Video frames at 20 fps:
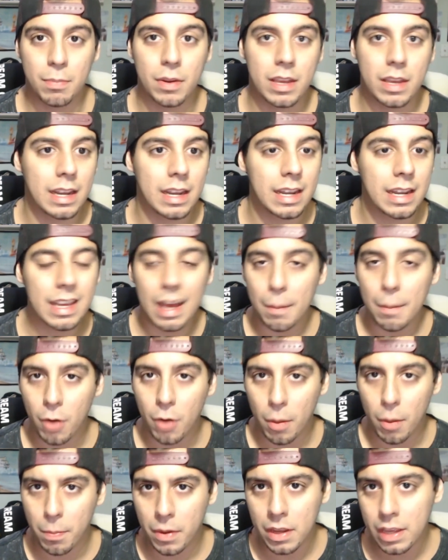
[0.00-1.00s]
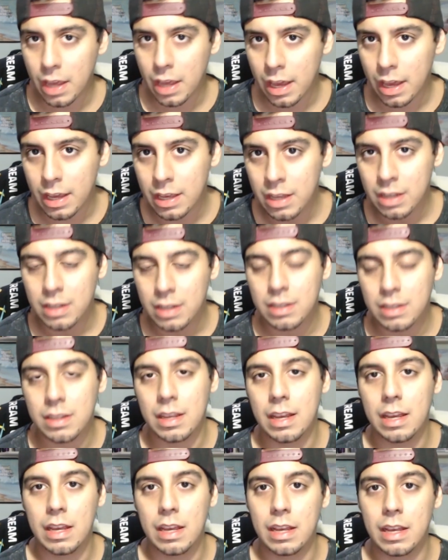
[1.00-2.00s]
Porque nem a própria EA
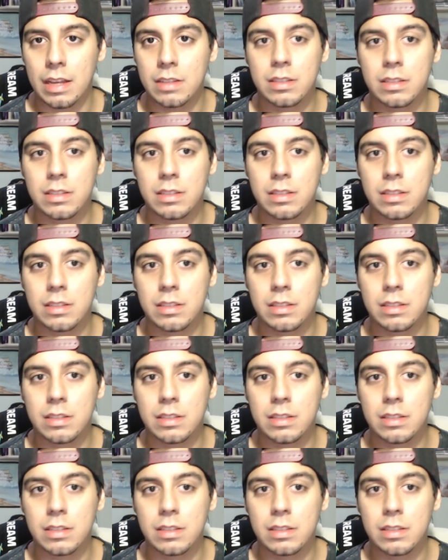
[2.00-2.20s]
é,